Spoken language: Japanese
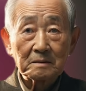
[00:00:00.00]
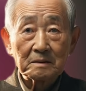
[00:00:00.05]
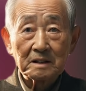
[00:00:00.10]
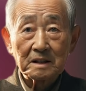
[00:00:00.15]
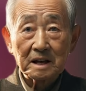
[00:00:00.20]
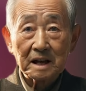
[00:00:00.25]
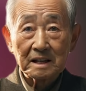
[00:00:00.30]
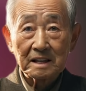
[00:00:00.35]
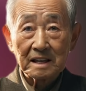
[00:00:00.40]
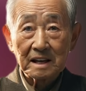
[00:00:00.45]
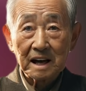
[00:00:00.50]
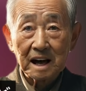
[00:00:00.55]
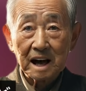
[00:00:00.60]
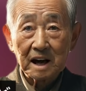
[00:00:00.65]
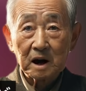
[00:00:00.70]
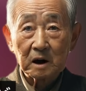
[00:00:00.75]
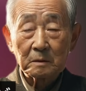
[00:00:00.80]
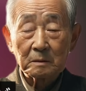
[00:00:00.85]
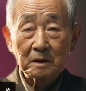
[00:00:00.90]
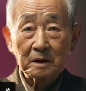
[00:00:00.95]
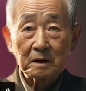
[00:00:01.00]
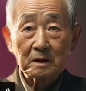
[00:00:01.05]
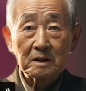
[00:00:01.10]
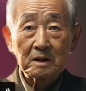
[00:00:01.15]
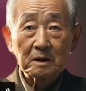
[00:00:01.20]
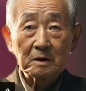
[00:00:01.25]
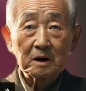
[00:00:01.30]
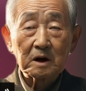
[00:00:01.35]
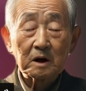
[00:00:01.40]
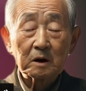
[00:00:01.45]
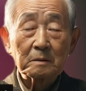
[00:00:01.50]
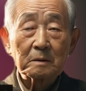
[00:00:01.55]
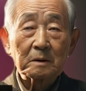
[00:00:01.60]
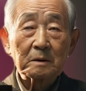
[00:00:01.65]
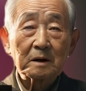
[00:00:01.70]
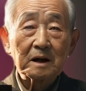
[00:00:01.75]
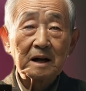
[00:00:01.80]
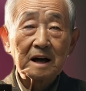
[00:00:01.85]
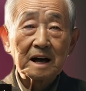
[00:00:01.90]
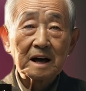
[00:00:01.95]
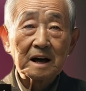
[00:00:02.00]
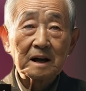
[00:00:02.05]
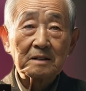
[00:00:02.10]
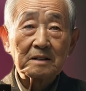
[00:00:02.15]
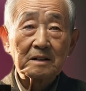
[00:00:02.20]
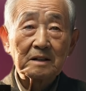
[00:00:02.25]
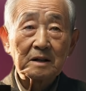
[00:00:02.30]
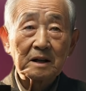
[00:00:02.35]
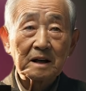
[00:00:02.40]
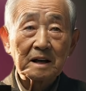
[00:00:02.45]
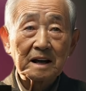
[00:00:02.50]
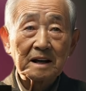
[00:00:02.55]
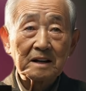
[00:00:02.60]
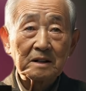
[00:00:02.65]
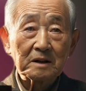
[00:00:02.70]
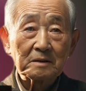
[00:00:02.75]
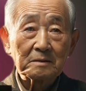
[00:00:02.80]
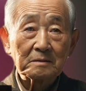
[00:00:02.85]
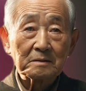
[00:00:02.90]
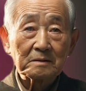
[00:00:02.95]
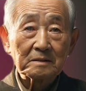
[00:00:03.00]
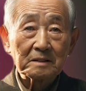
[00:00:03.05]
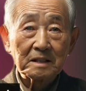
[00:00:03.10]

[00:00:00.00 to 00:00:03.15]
さらに火曜日と水曜日は閉館となるなど、